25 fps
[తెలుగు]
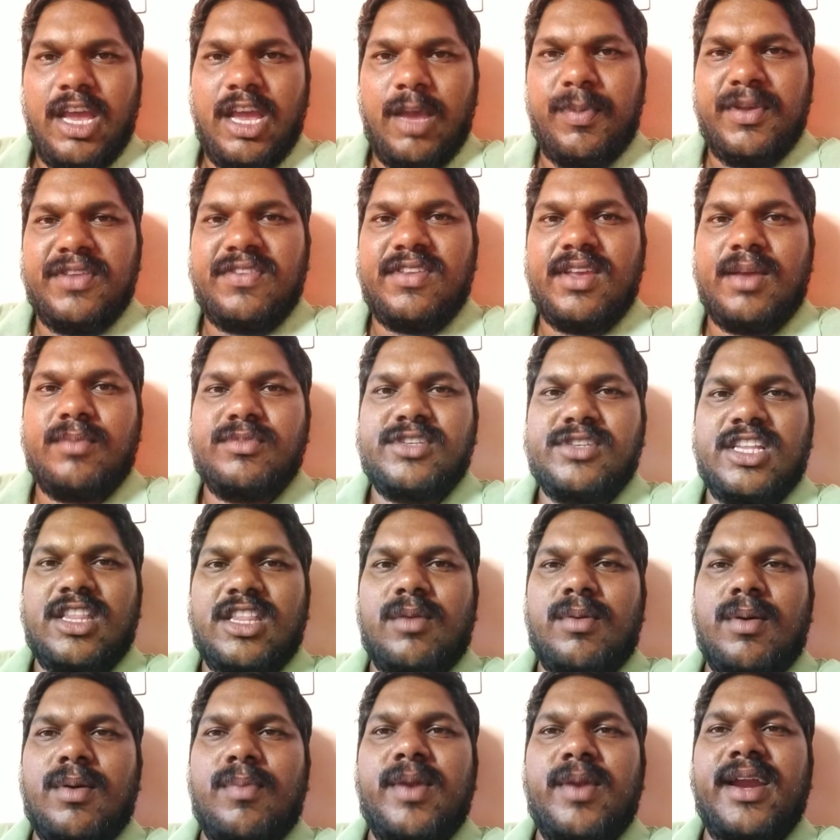ఏపీ సీఎం
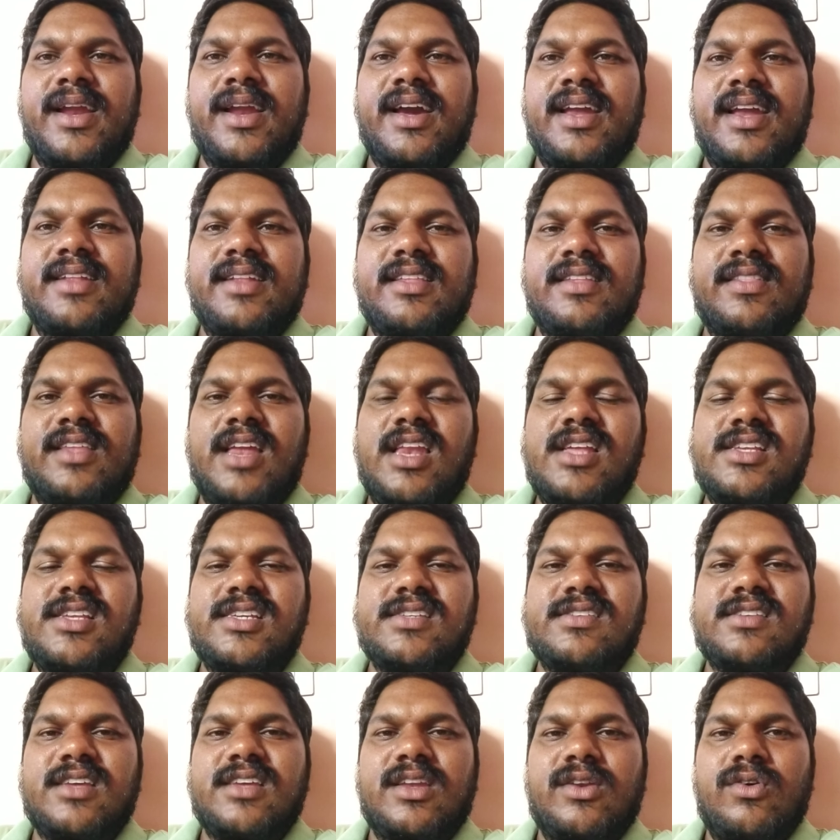చంద్రబాబు నాయుడు గారు అయితే
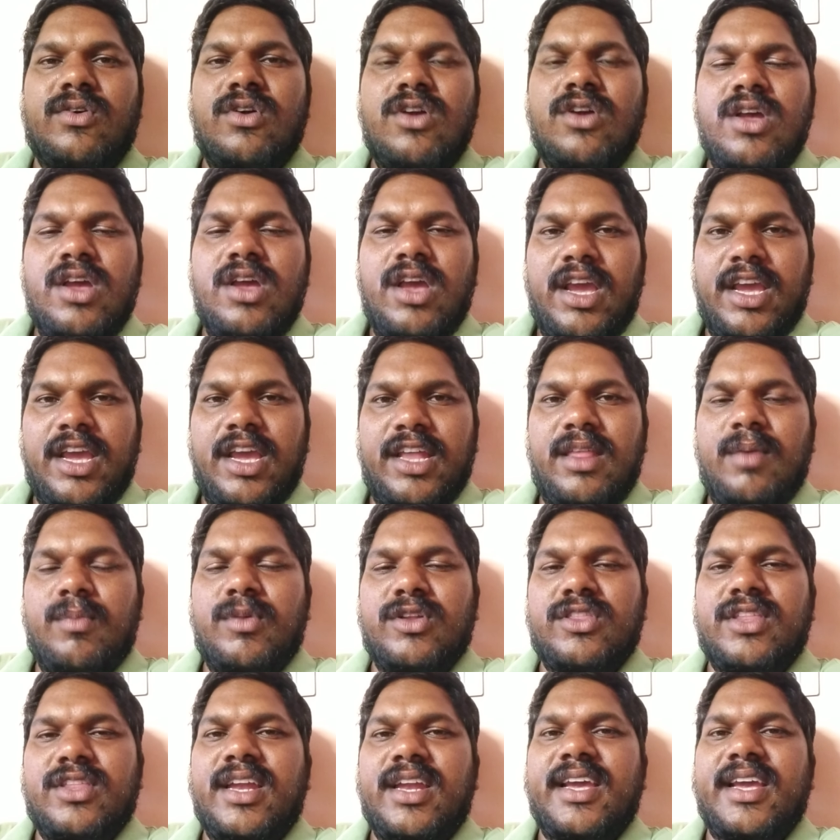తెలియజేశారు ఇది
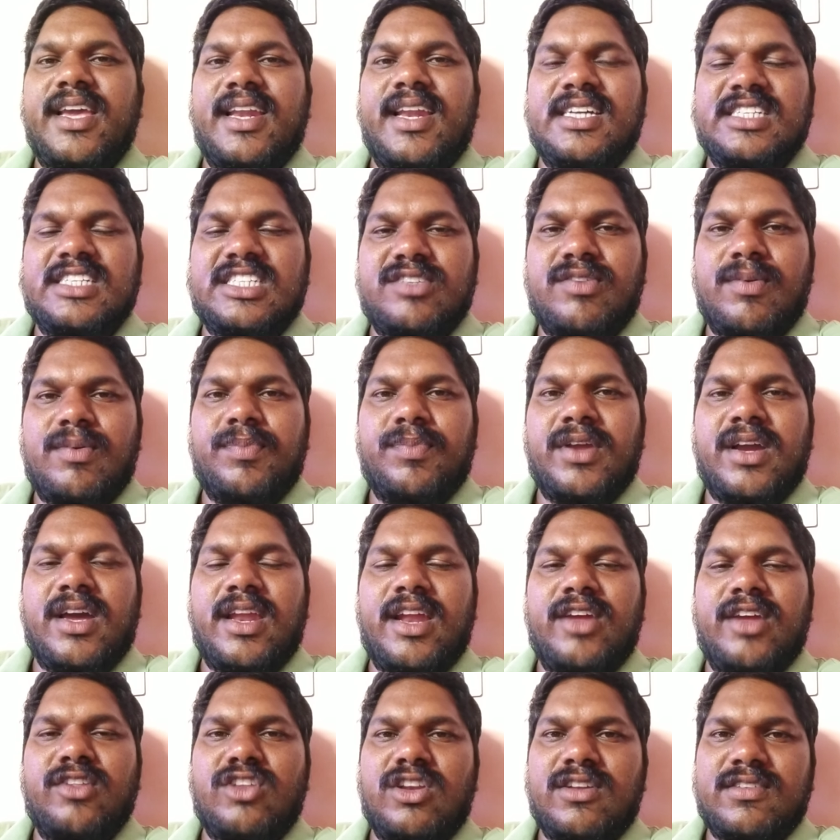మొత్తానికి రాష్ట్ర వ్యాప్తంగా
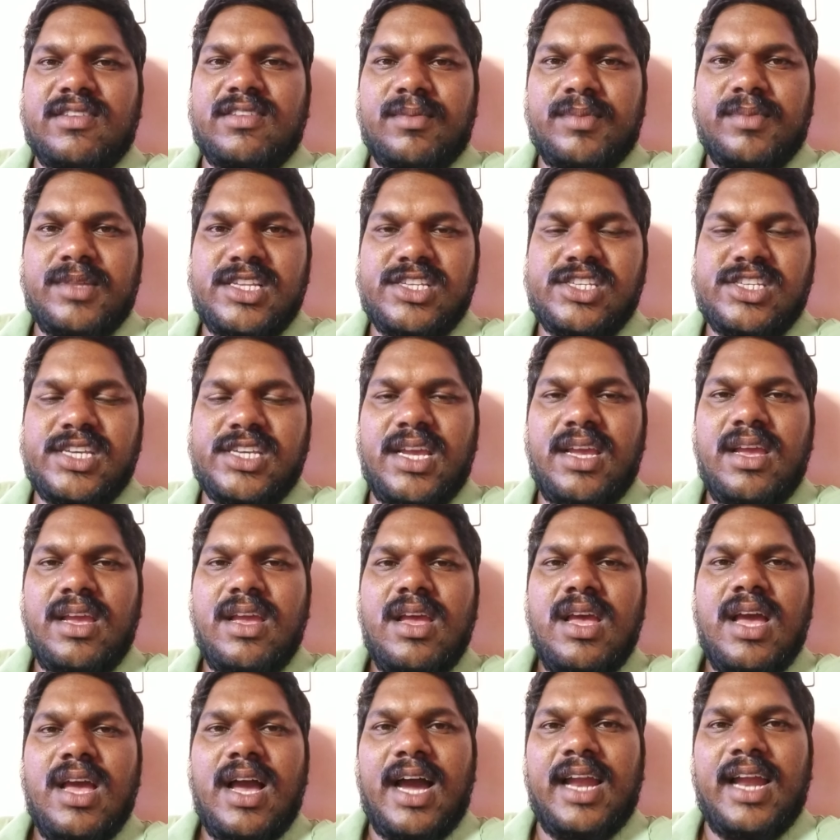రైతులకు సంబంధించి
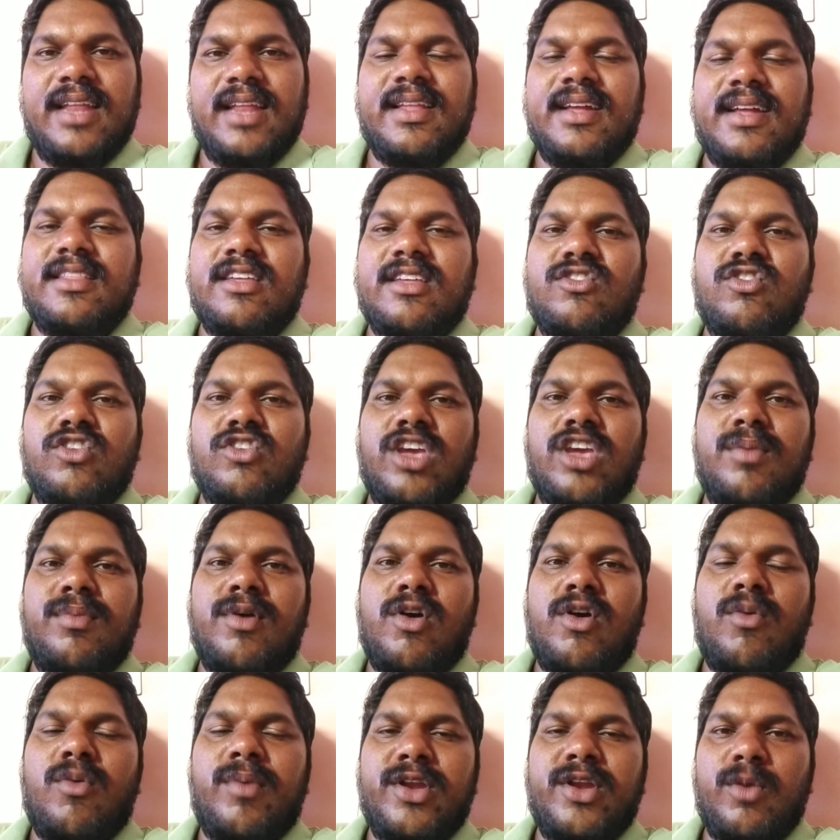అన్నదాత
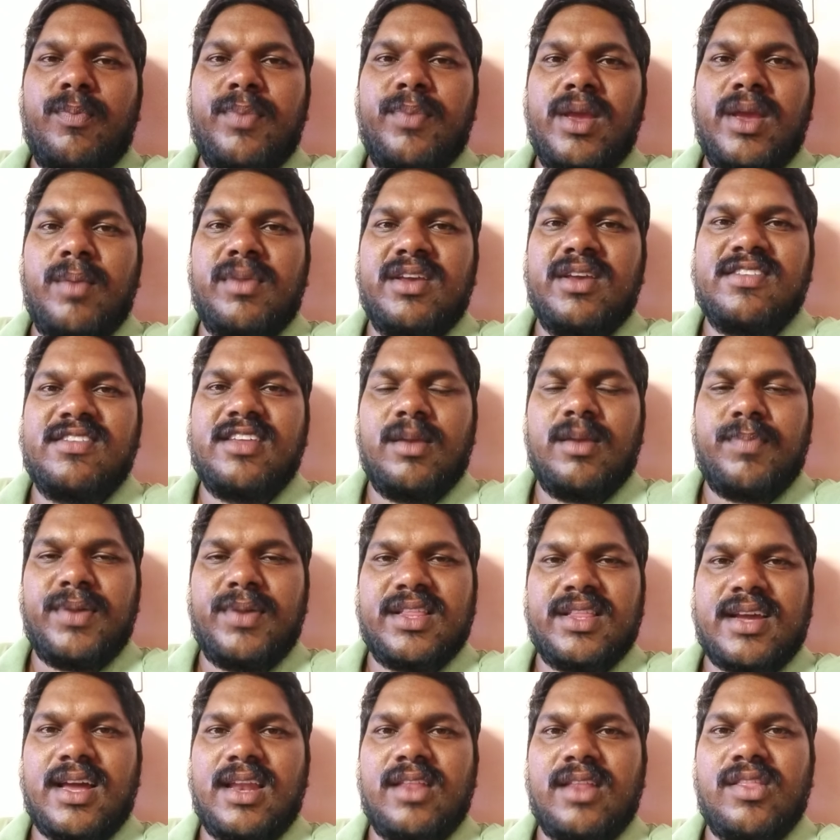సుఖీభావ మరియు పీఎం కిసాన్
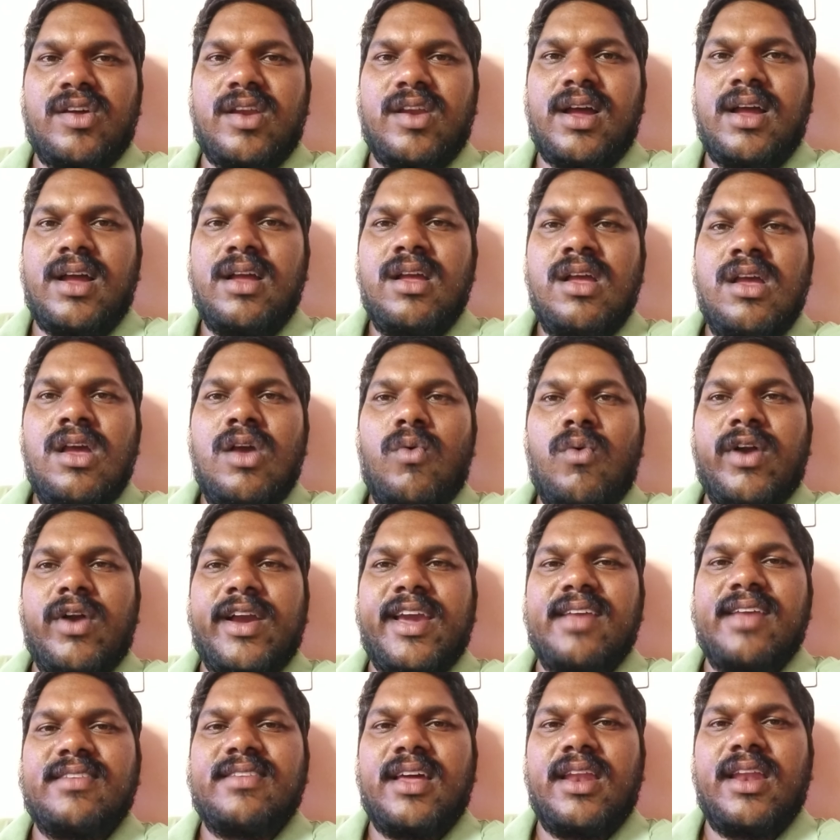పథకాల ద్వారా
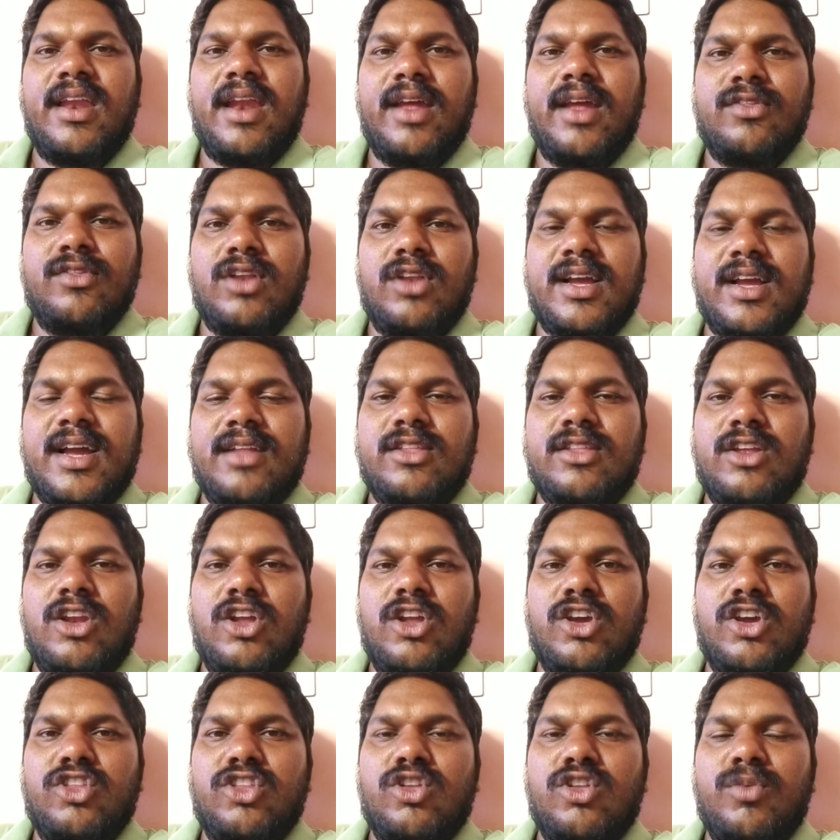ఒకేసారి రైతుల
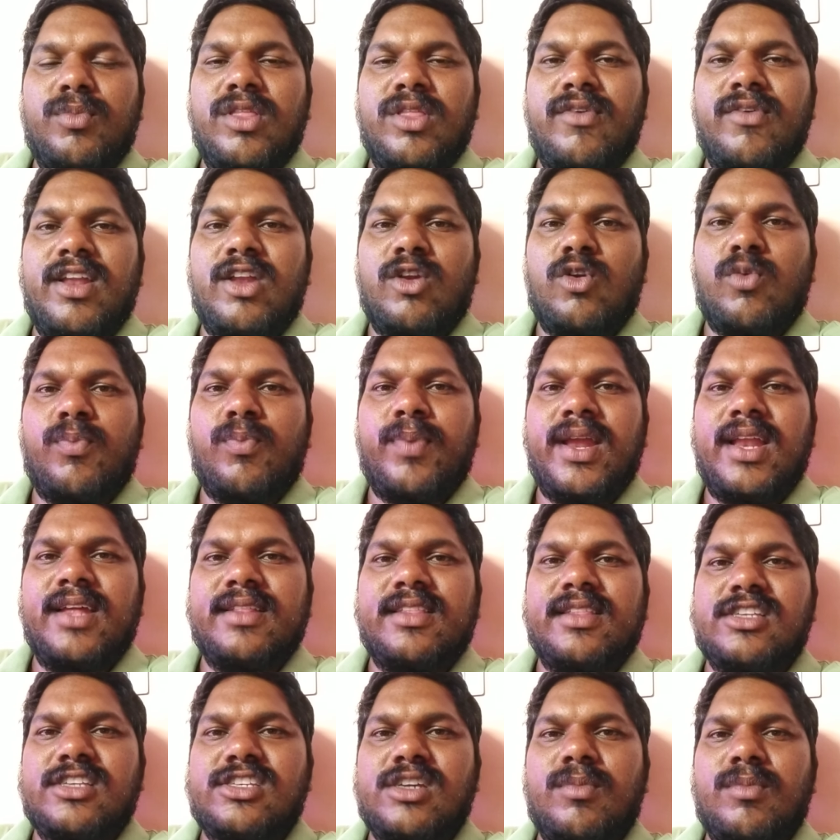ఖాతాల్లోకి తొమ్మిది వేల రూపాయలు
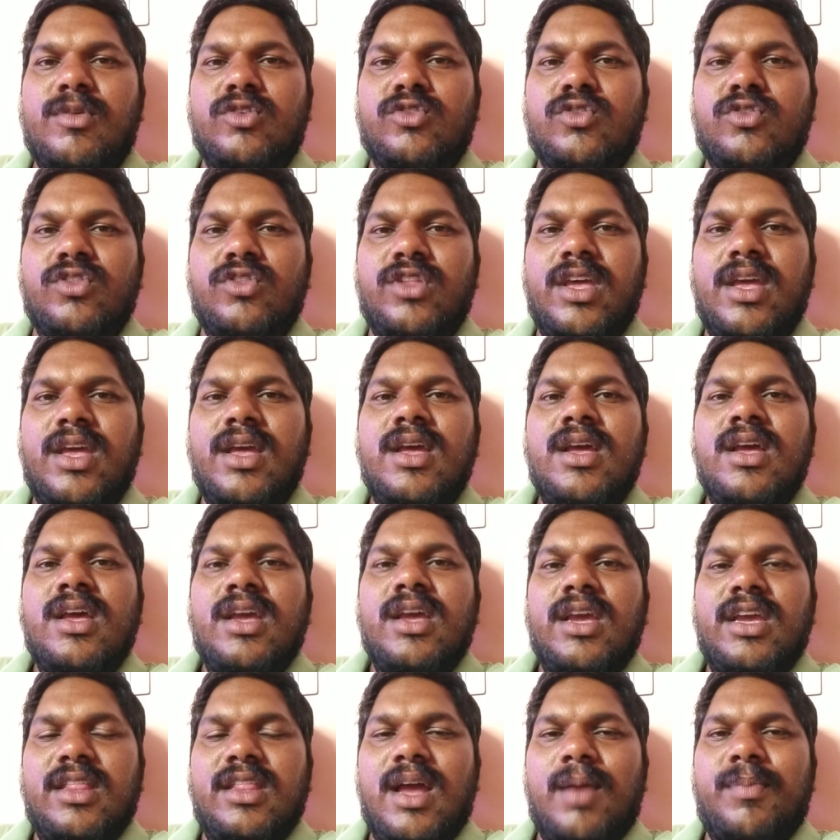అయితే జమ అవుతుంది
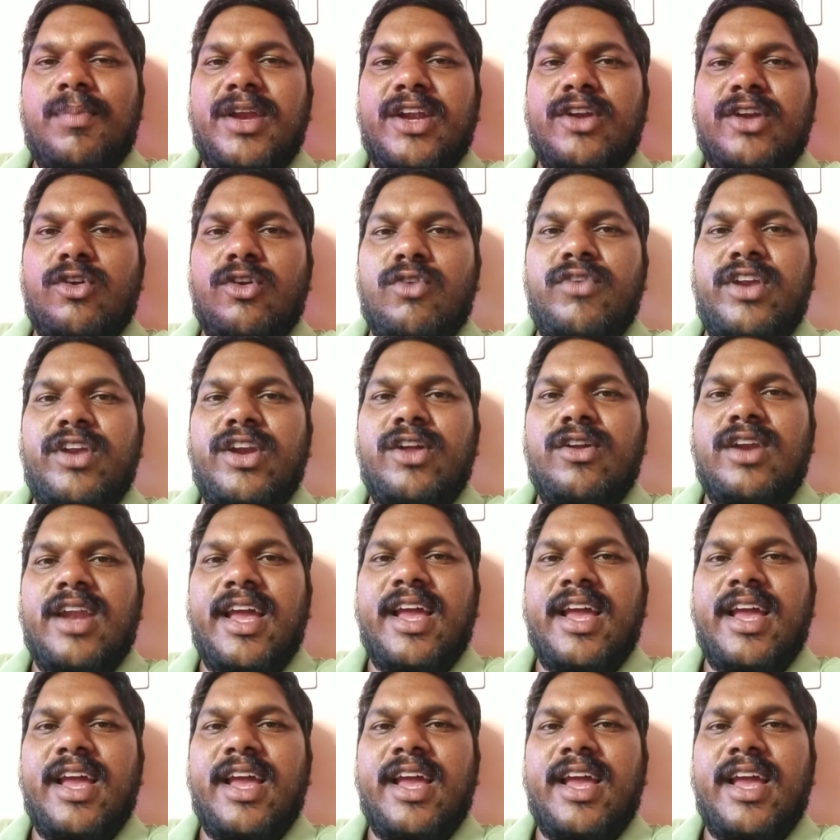ఇదే అప్డేట్ వీడియోను